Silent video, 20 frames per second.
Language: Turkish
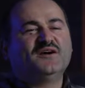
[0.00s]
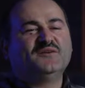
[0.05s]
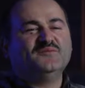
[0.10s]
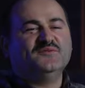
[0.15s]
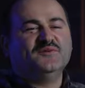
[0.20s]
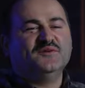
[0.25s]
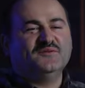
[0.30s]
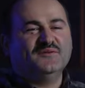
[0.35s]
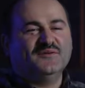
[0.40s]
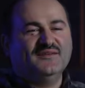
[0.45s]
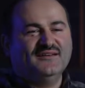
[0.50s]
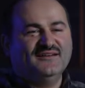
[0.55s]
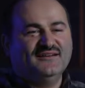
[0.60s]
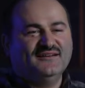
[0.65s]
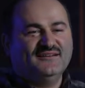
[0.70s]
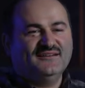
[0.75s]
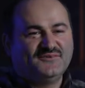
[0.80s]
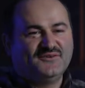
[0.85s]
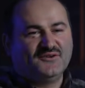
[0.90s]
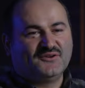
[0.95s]
bakmıyor bile.
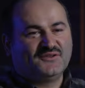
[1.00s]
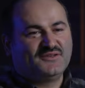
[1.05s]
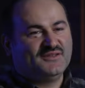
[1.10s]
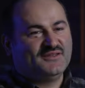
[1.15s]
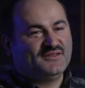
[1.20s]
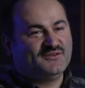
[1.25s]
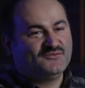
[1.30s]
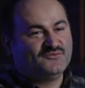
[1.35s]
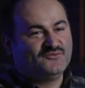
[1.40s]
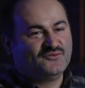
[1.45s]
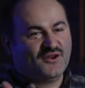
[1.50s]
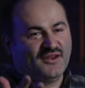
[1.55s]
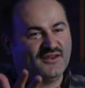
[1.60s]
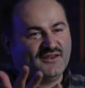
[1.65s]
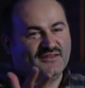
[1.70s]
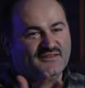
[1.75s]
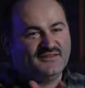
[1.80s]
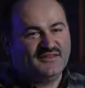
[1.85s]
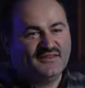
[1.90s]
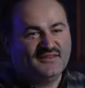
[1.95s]
Diyor ki vurana